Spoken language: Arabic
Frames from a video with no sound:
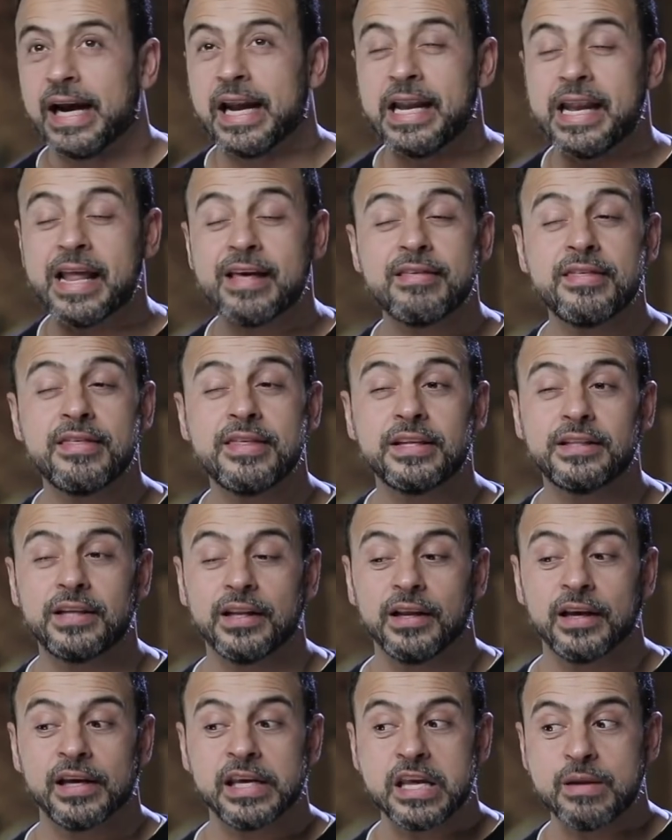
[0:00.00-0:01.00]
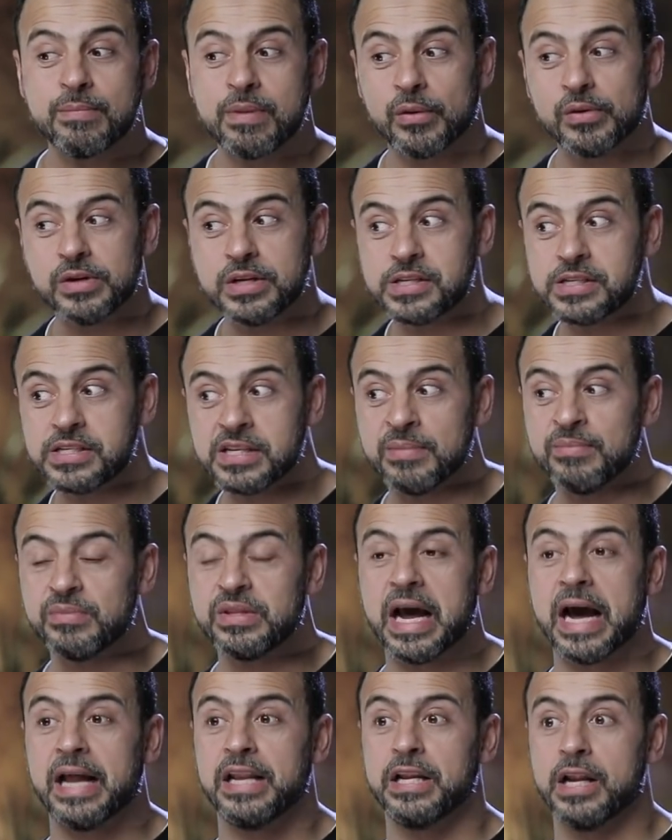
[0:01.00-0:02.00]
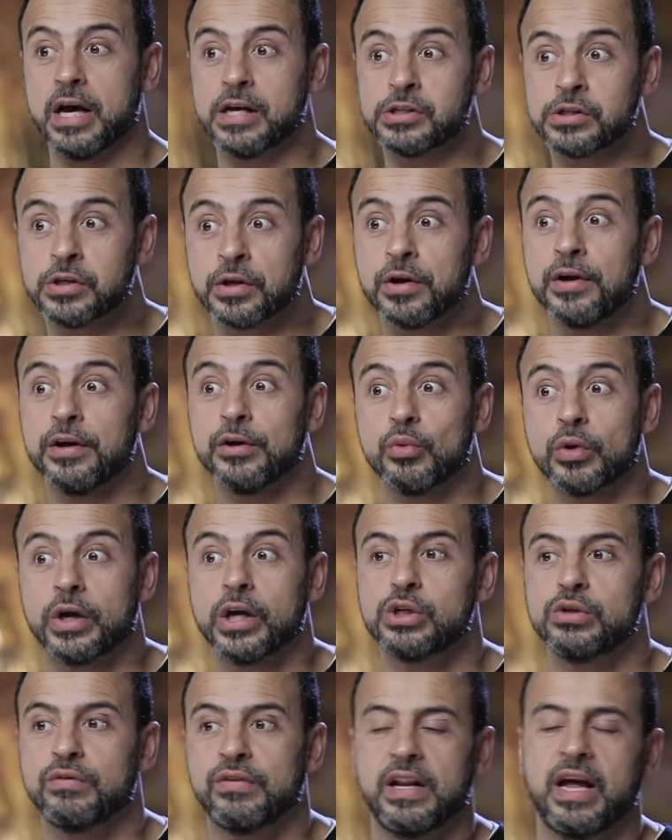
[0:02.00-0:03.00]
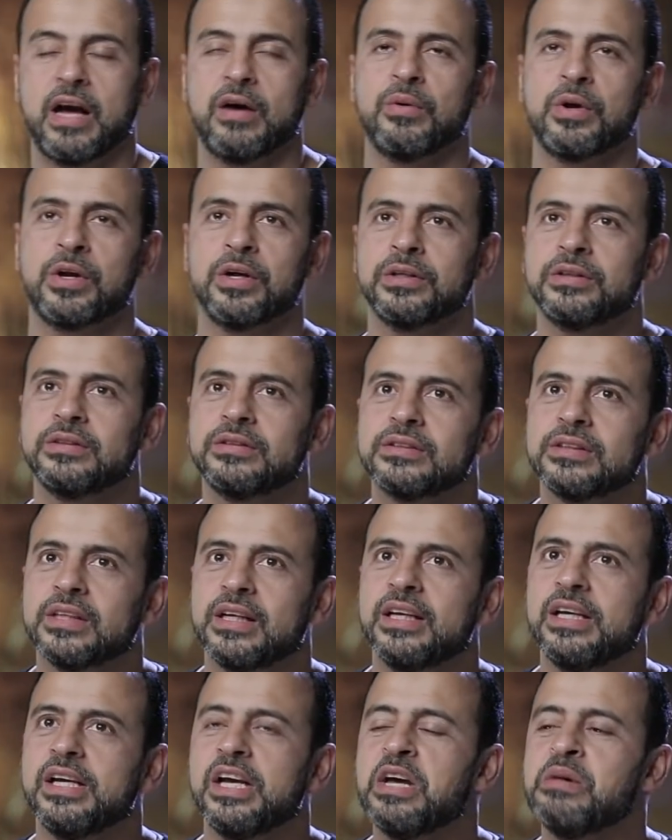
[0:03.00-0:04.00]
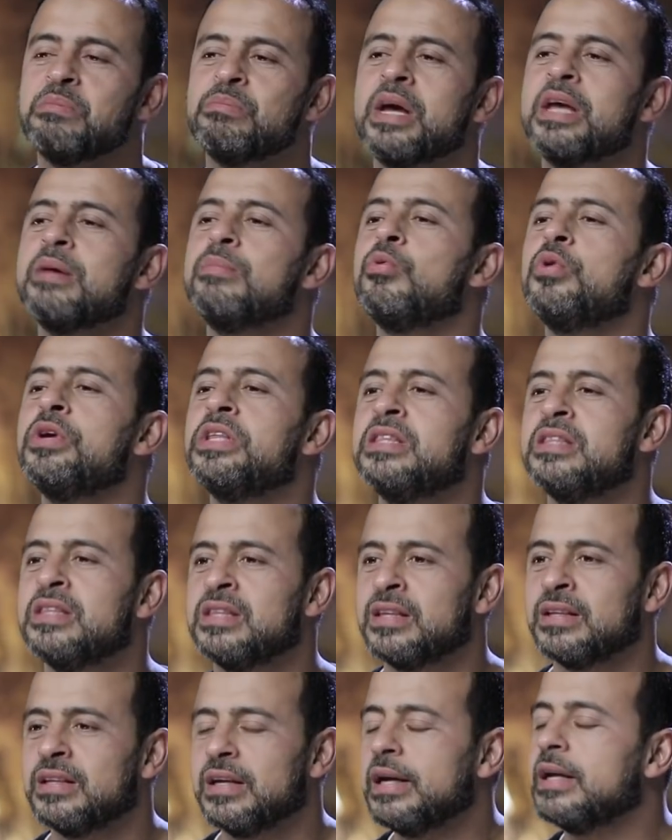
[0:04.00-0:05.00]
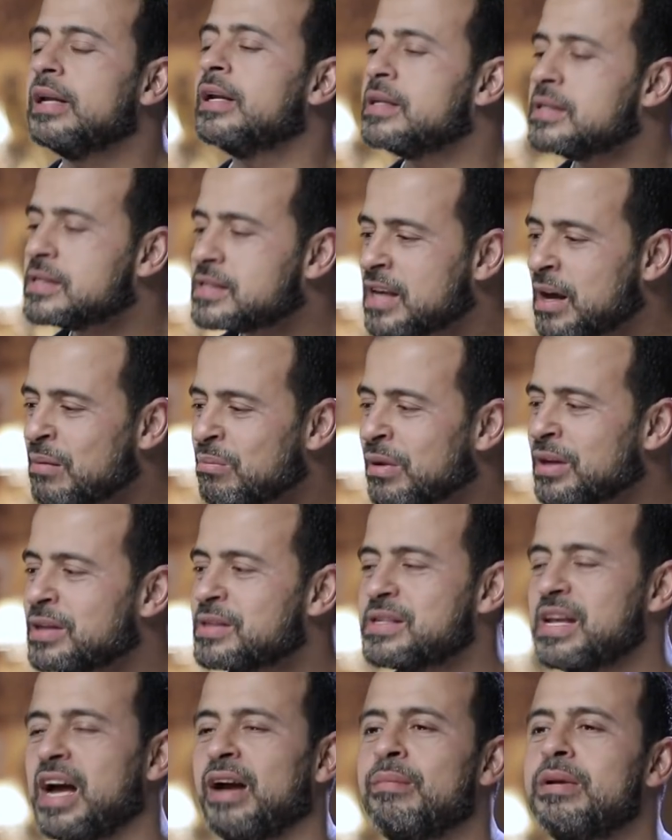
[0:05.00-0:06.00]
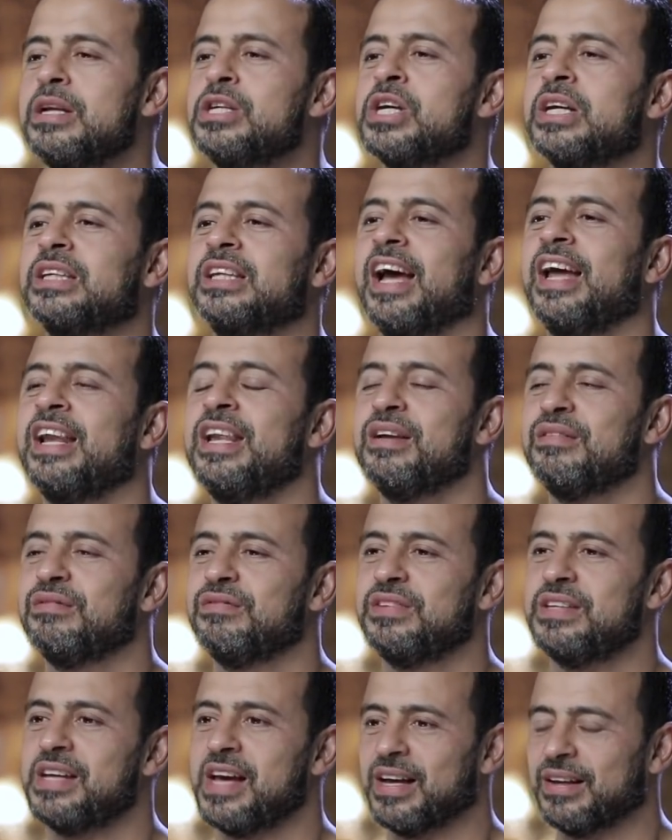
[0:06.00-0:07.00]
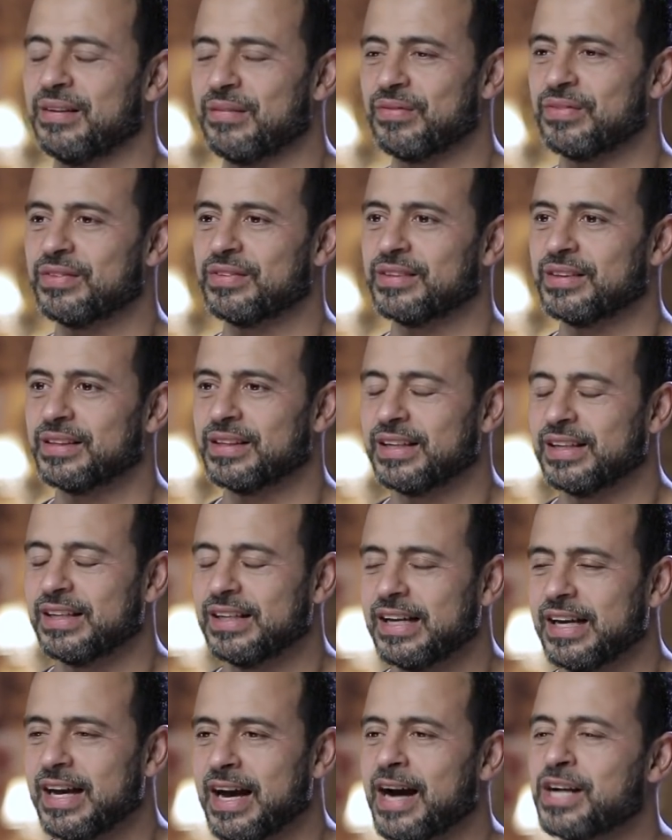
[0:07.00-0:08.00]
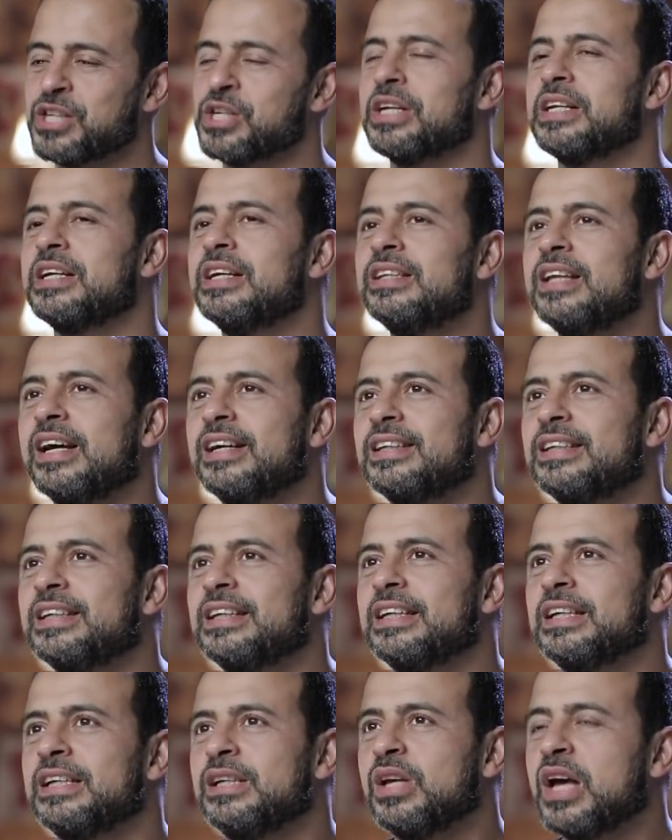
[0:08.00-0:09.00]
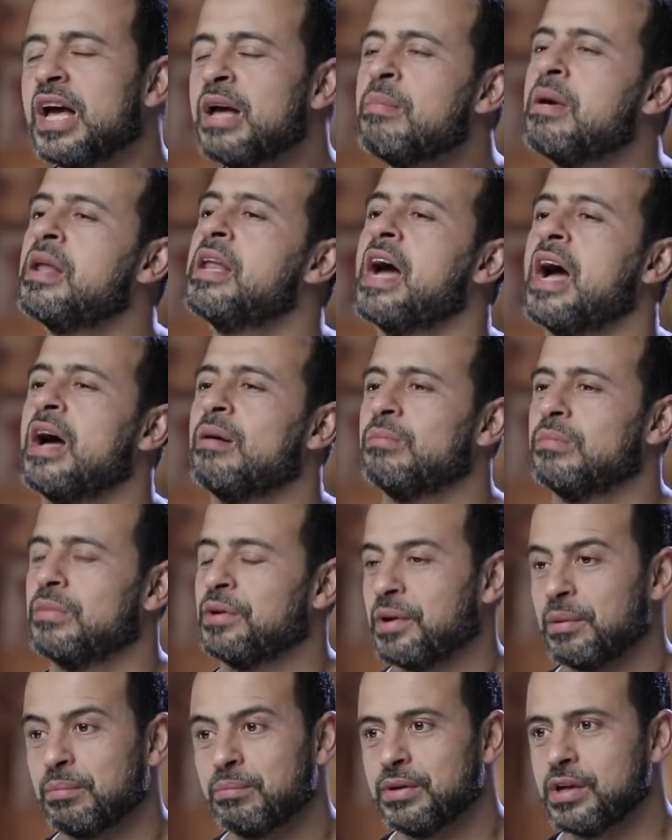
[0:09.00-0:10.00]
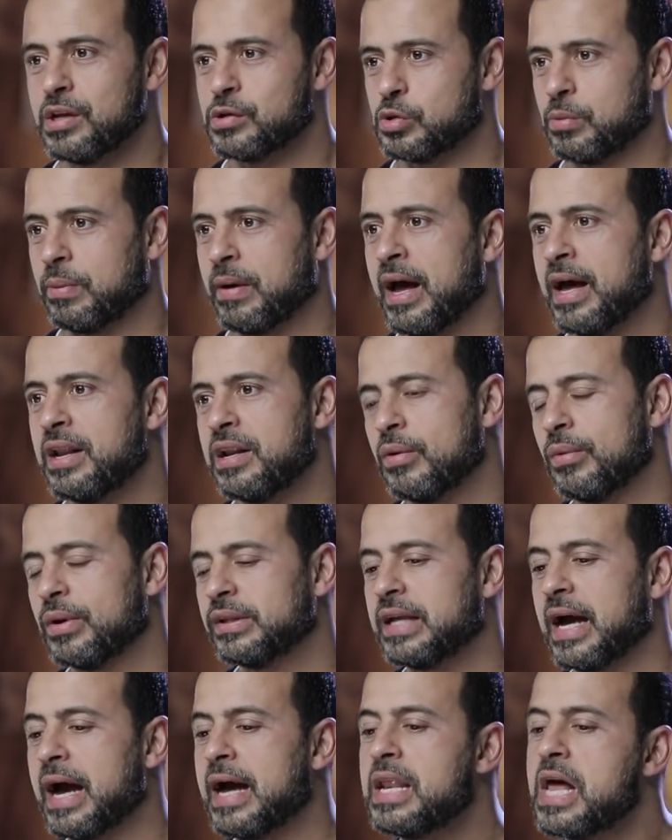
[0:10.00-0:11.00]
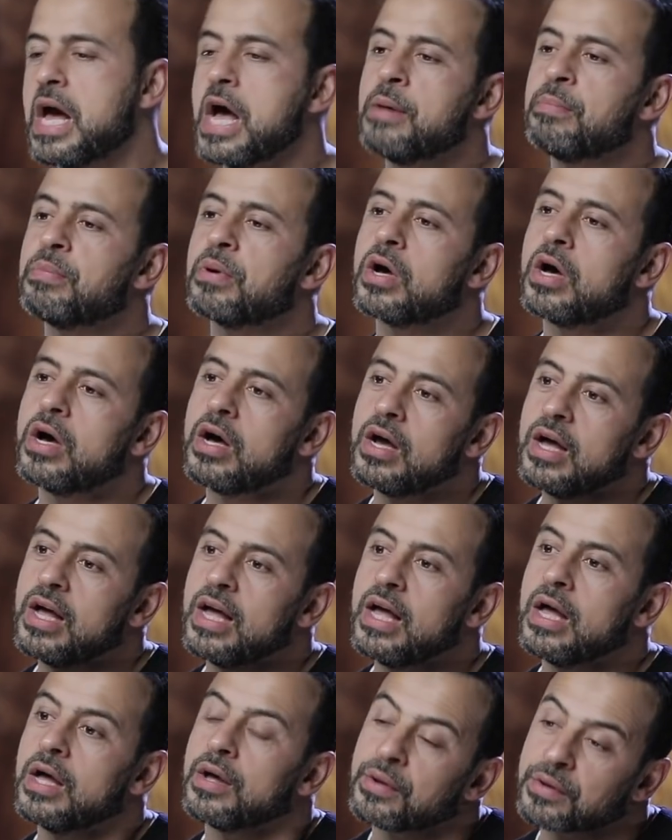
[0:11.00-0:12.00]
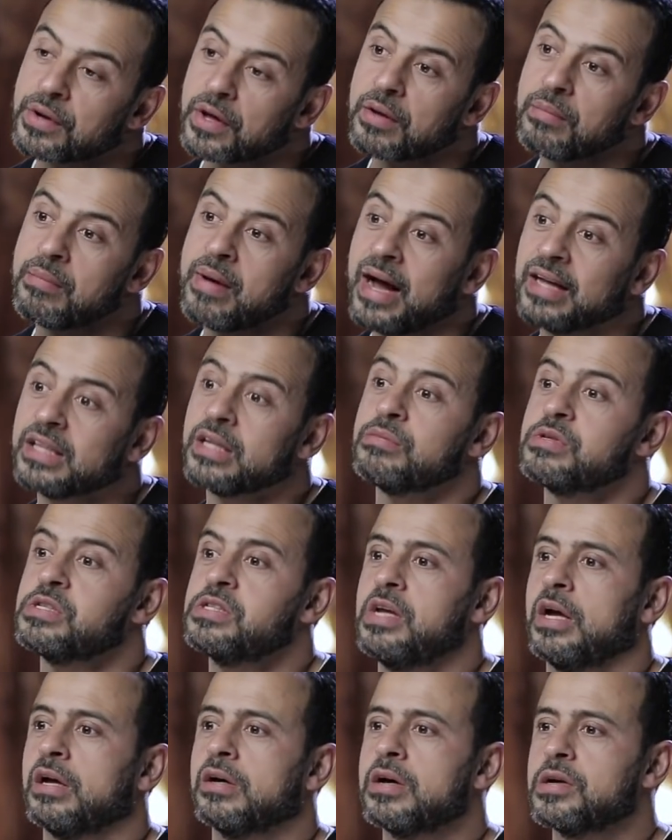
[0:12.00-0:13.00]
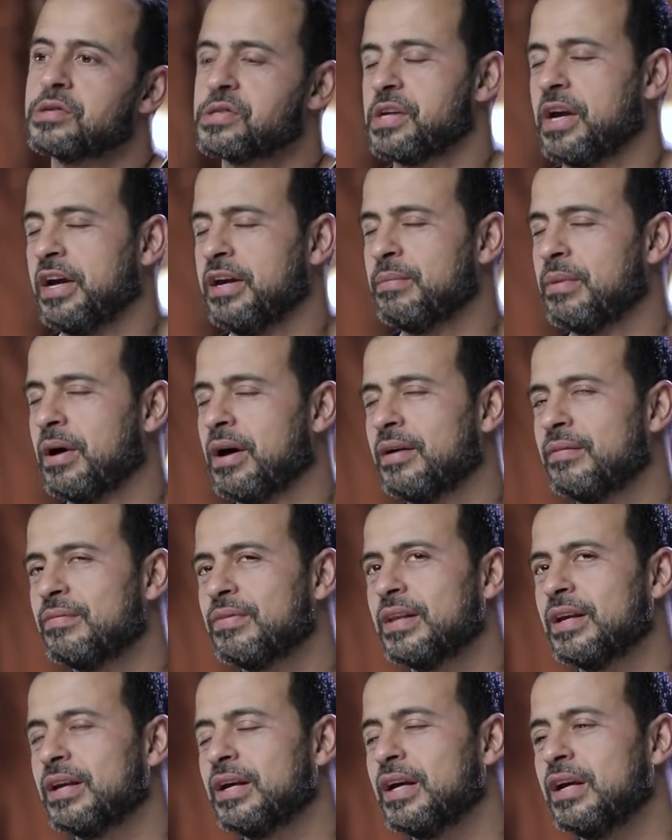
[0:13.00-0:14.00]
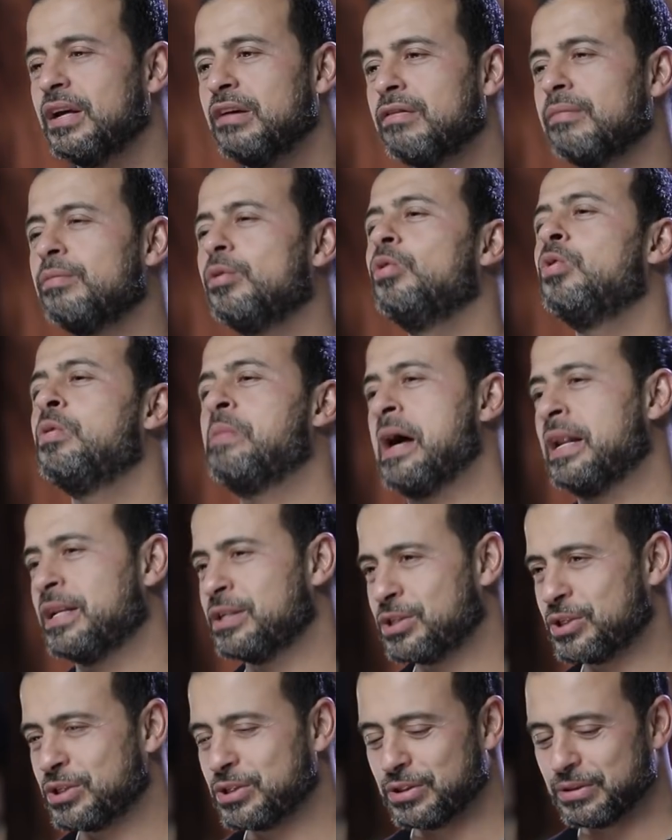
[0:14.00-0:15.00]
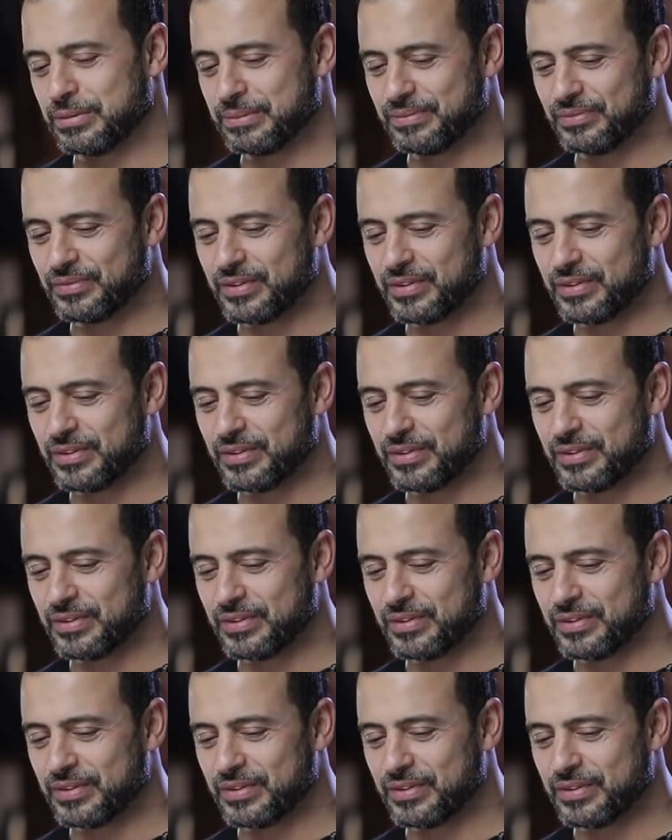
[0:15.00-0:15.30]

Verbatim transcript: لذه الغيبه والاستمتاع للاسرار وكشف العورات ما هي بودن الانسان ما يستحملش يتالم فيها عشان كده يا نعم ربنا سبحانه وتعالى أبقاها رغم عدم استحقاق صاحبها فبيقول له معلش